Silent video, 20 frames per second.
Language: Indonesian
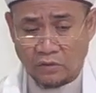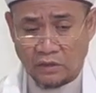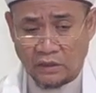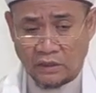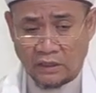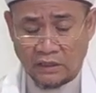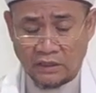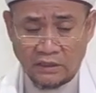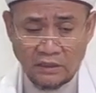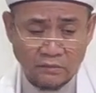
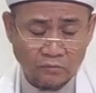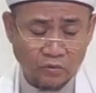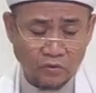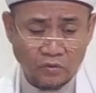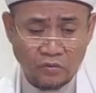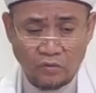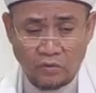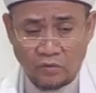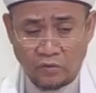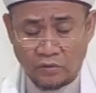
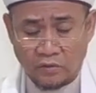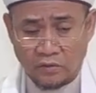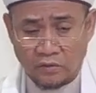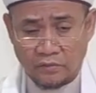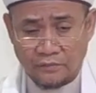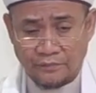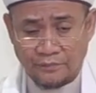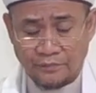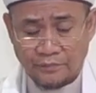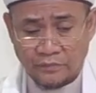An-nuru lahul
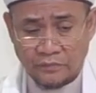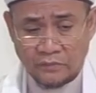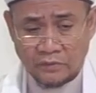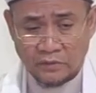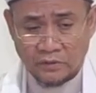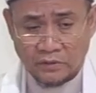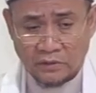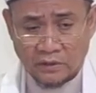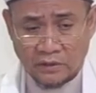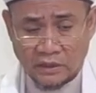kasb.
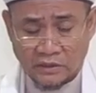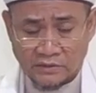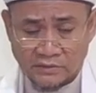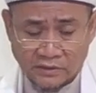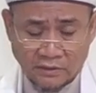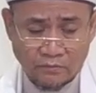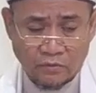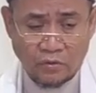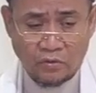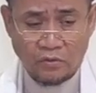
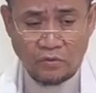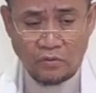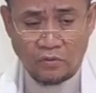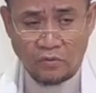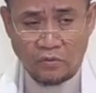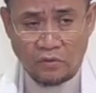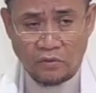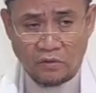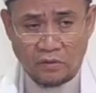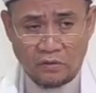Cahaya
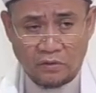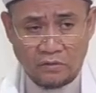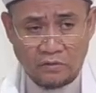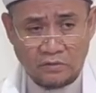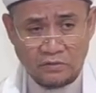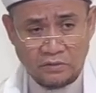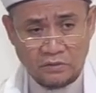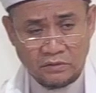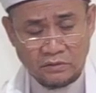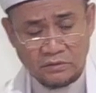
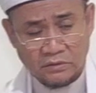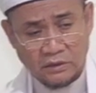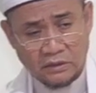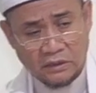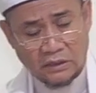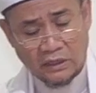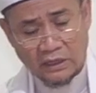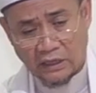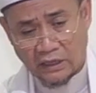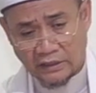cahaya
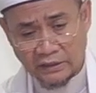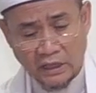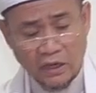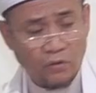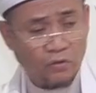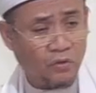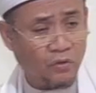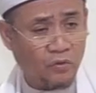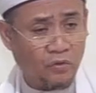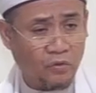itu kan punya
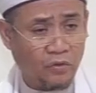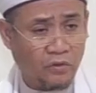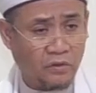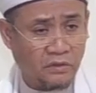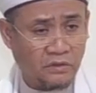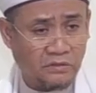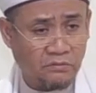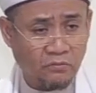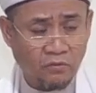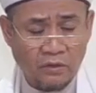
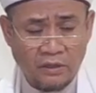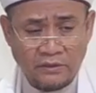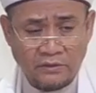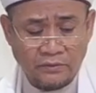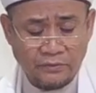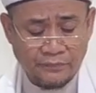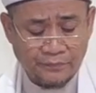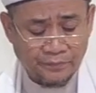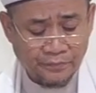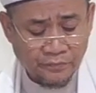penyingkapan.
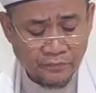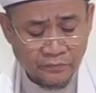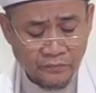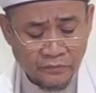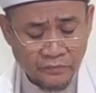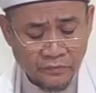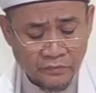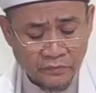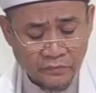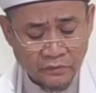
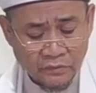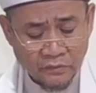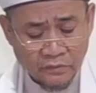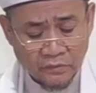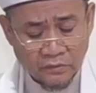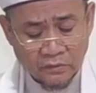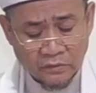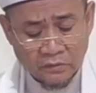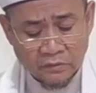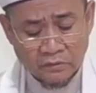
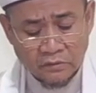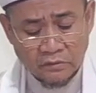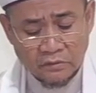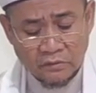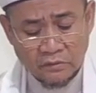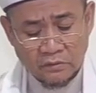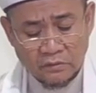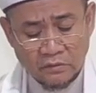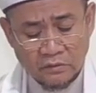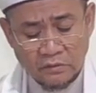Buktinya kalau
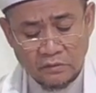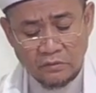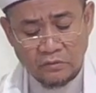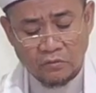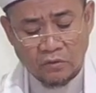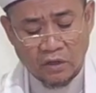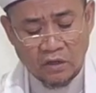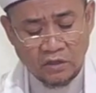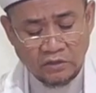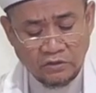kita dalam
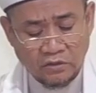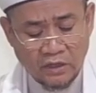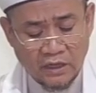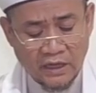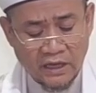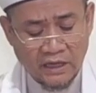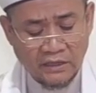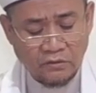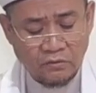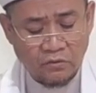
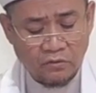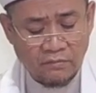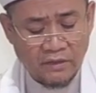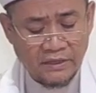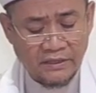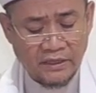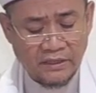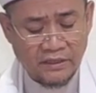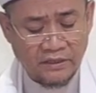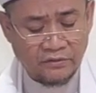kegelapan kita
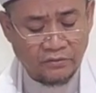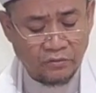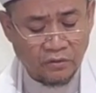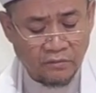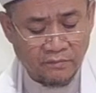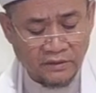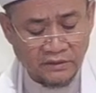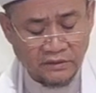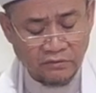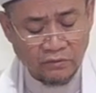perlu
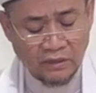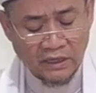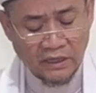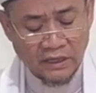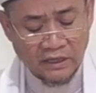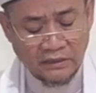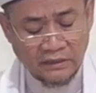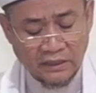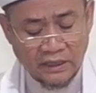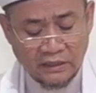cahaya tuh
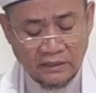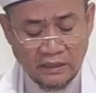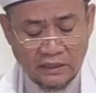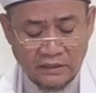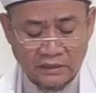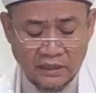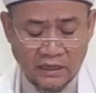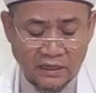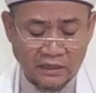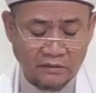untuk
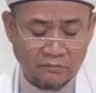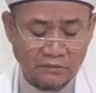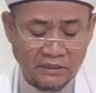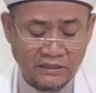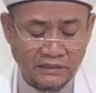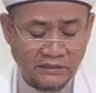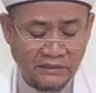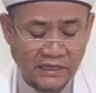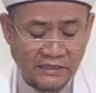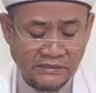menyingkap, untuk
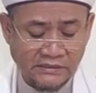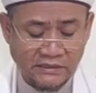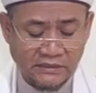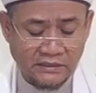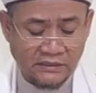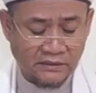melihat